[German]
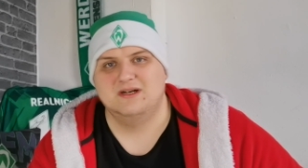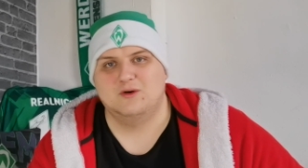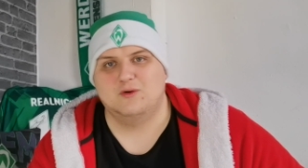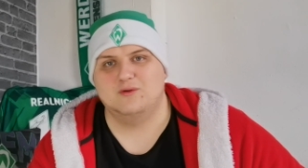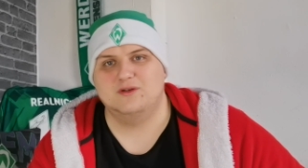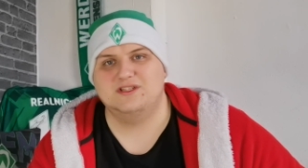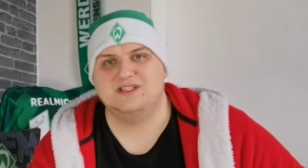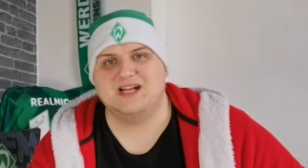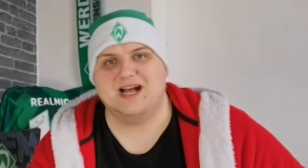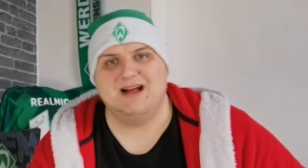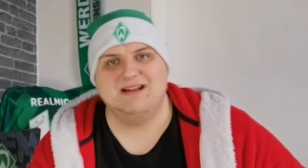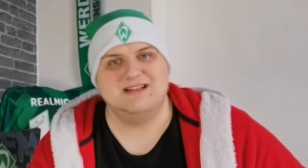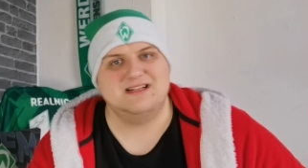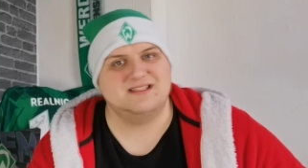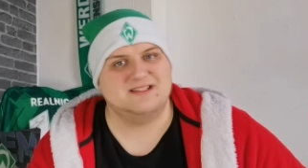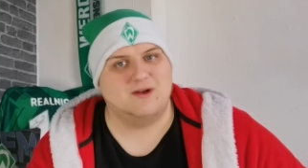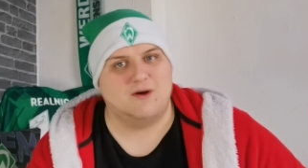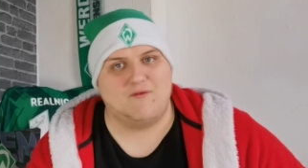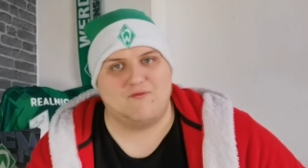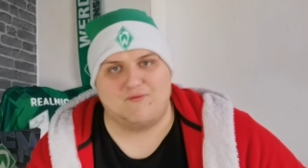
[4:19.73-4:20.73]
Und ich kann
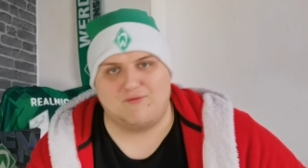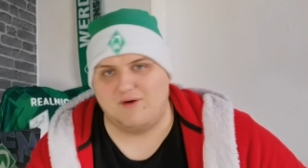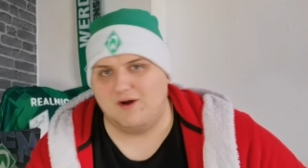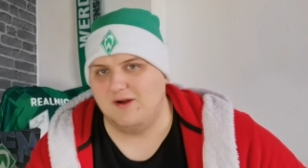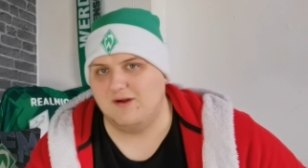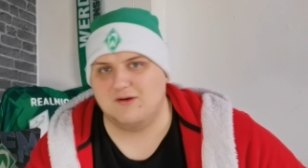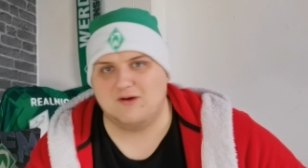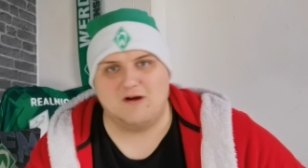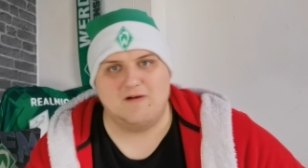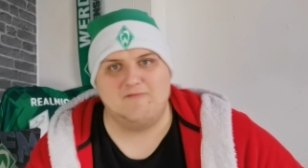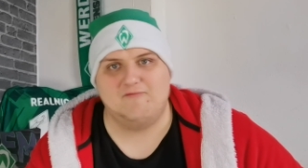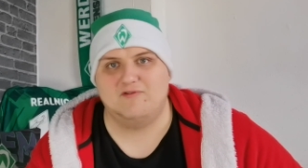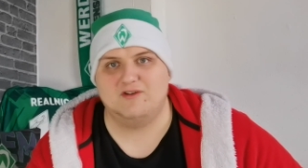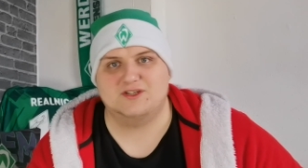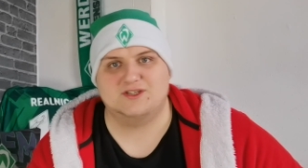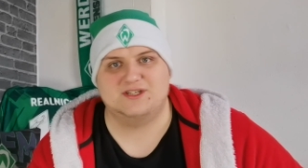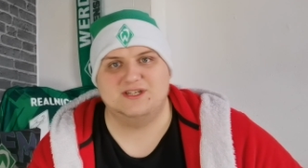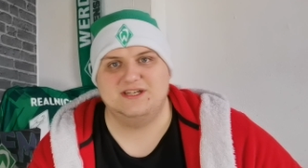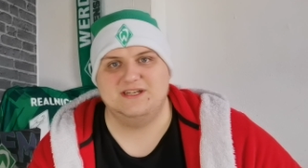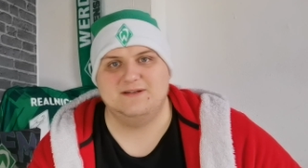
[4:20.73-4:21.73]
das auch vollkommen
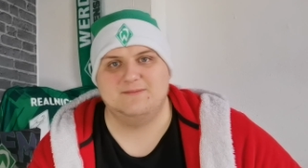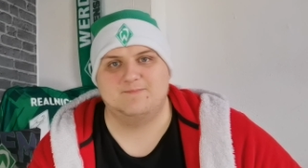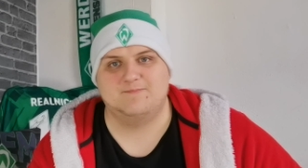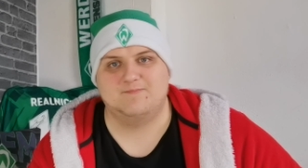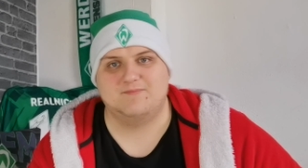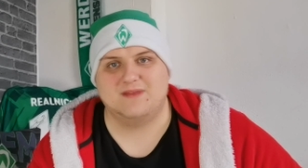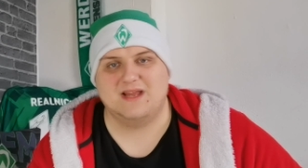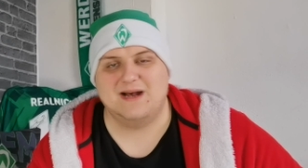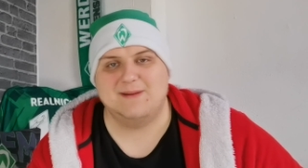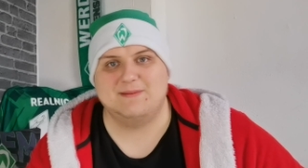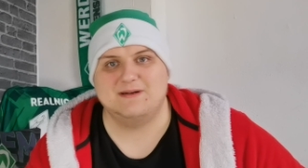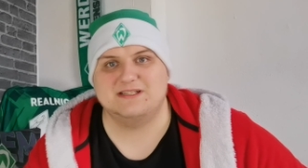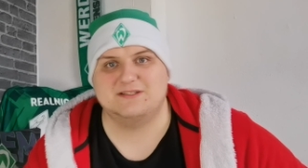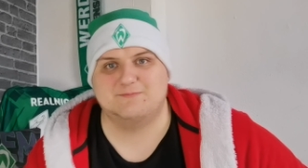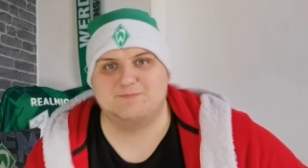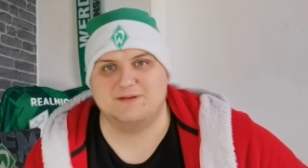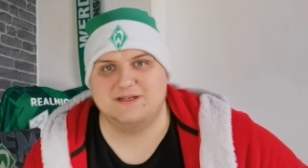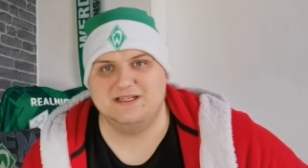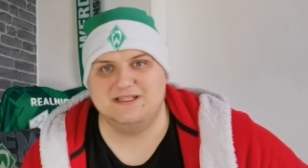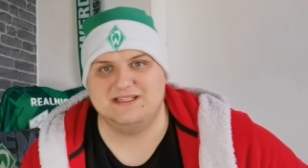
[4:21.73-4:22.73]
verstehen. Aber es
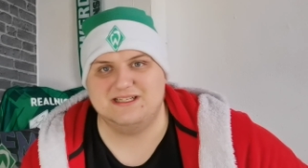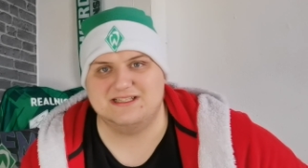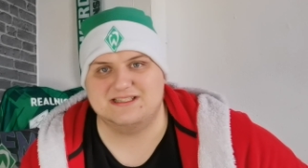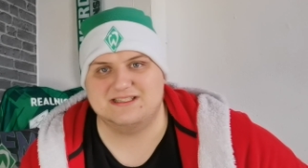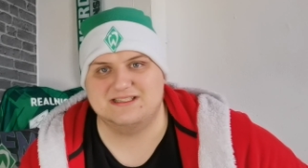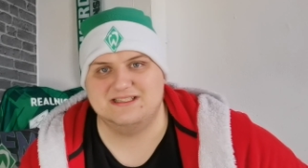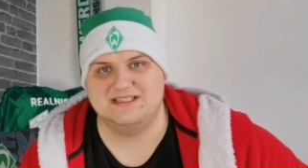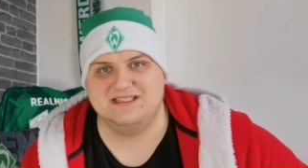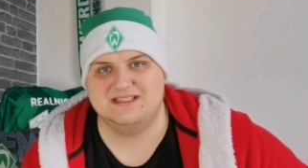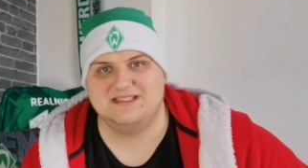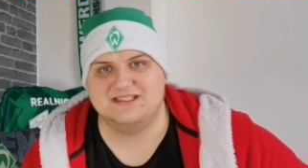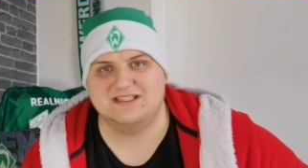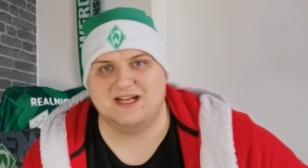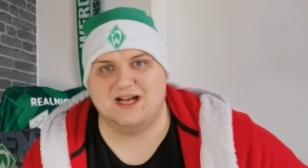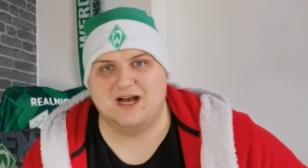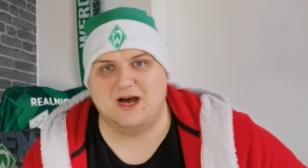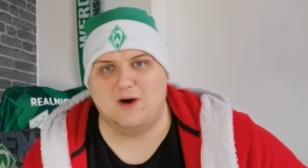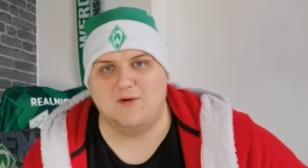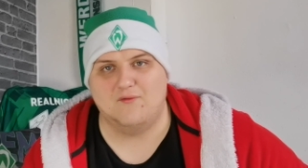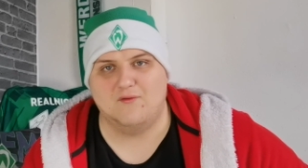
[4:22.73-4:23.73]
bringt jetzt nichts,
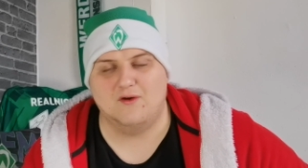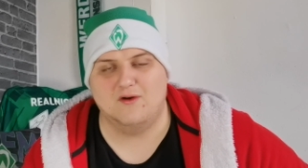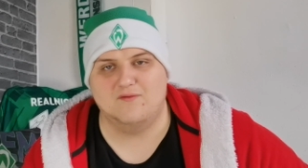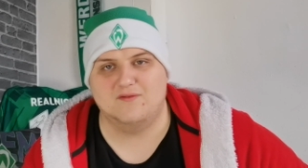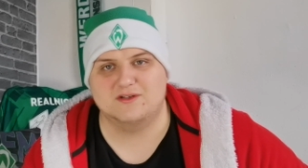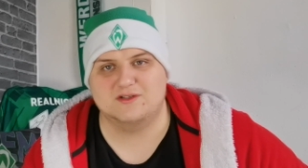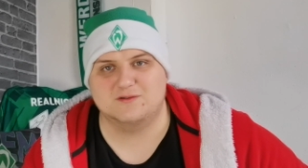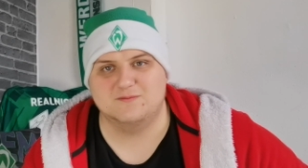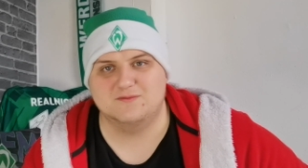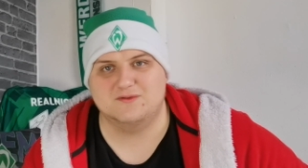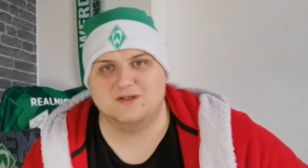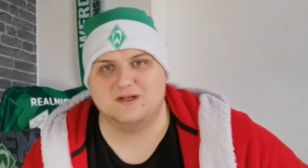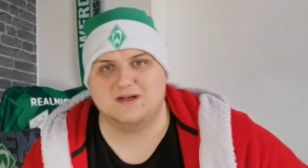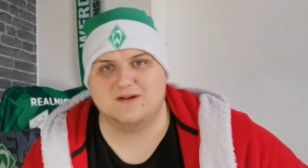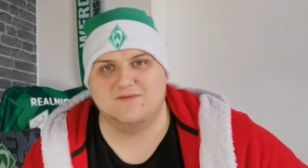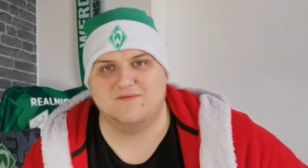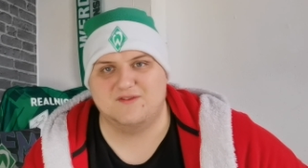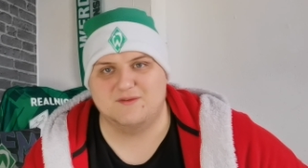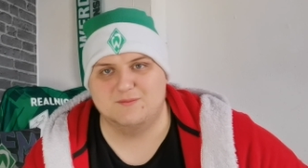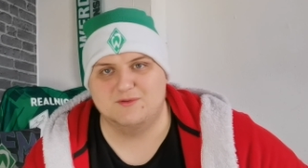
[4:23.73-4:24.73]
auf irgendwas
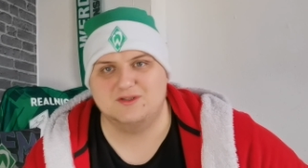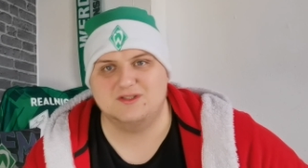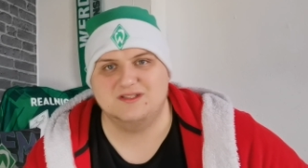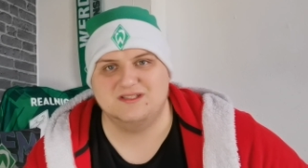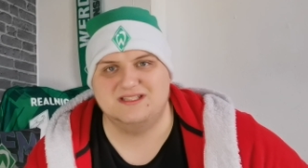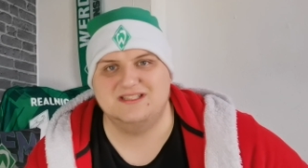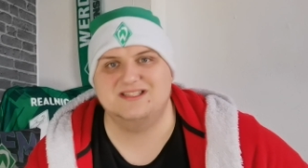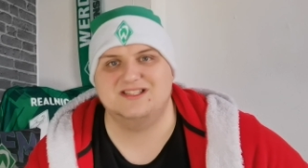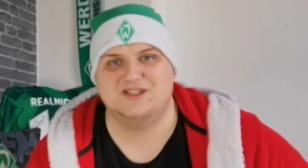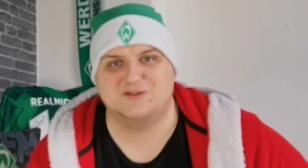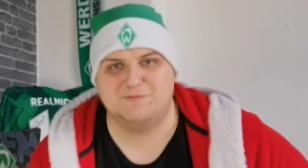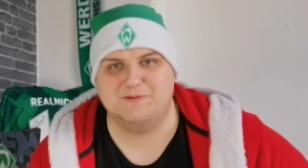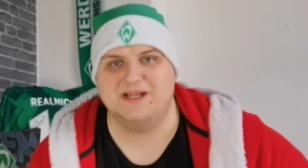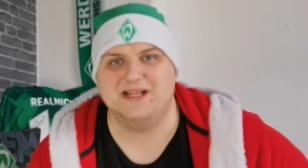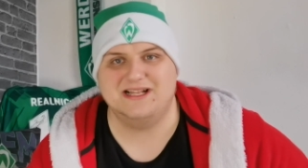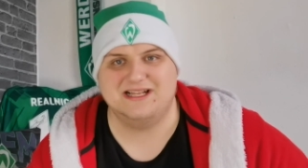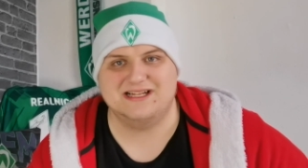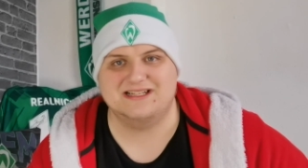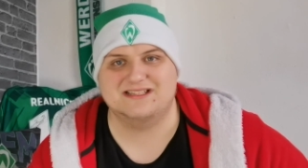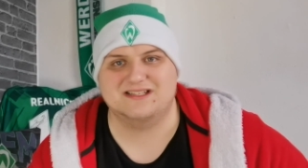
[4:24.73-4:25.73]
rumzuhacken. Wir müssen dieses
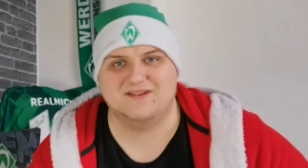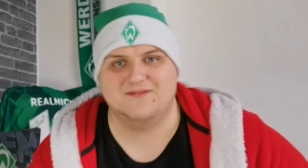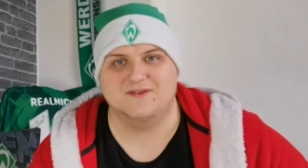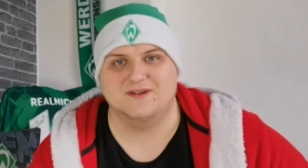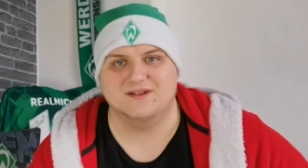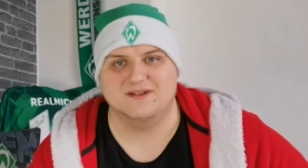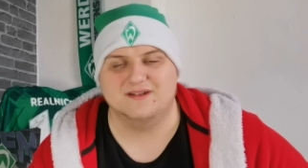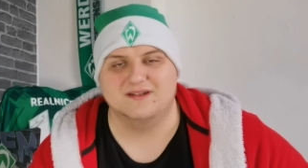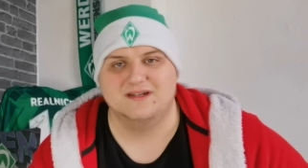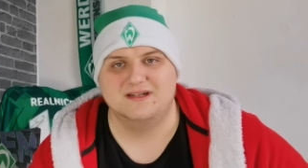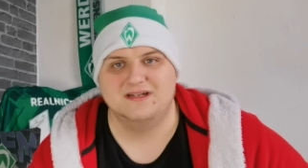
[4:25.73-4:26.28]
Spiel jetzt gewinnen.